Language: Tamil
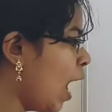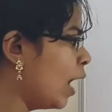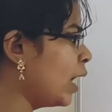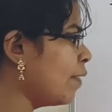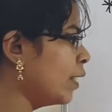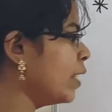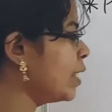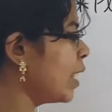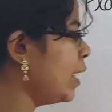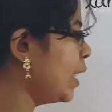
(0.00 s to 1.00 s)
அங்கே வந்து
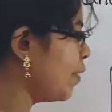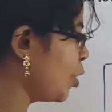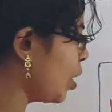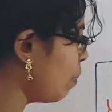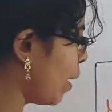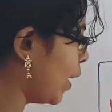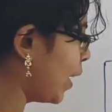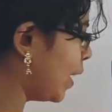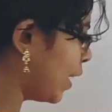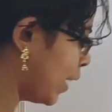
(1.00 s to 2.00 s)
செல் டிவிஷன்
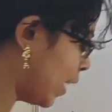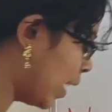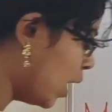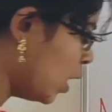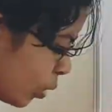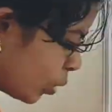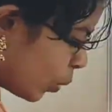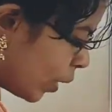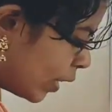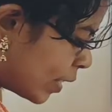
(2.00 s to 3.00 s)
பண்ணிக்கிட்டு இருக்கு ஸோ
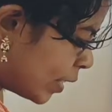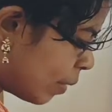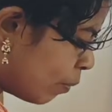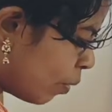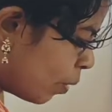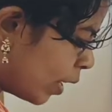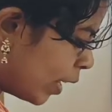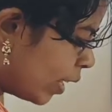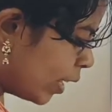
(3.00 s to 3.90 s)
இந்த ஸ்டெம்மோட